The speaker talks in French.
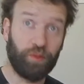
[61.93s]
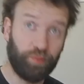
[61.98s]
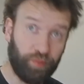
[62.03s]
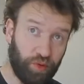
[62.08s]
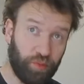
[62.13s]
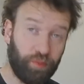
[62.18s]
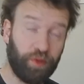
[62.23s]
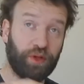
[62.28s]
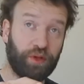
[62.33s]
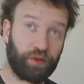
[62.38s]

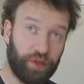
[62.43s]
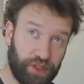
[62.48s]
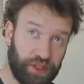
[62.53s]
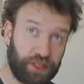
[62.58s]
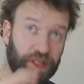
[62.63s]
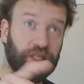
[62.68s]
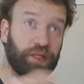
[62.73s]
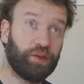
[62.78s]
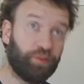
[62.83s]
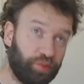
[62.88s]
pour mordre le
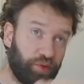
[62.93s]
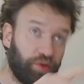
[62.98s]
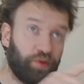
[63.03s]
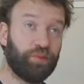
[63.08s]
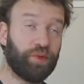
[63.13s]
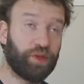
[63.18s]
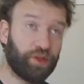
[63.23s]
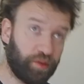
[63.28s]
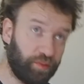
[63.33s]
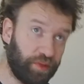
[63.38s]
chien,
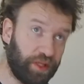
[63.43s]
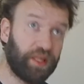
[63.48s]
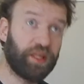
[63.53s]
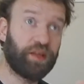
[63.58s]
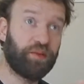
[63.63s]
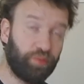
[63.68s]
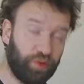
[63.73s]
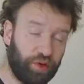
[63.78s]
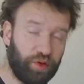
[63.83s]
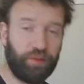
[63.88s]
pour mordre
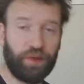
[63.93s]
biquette pour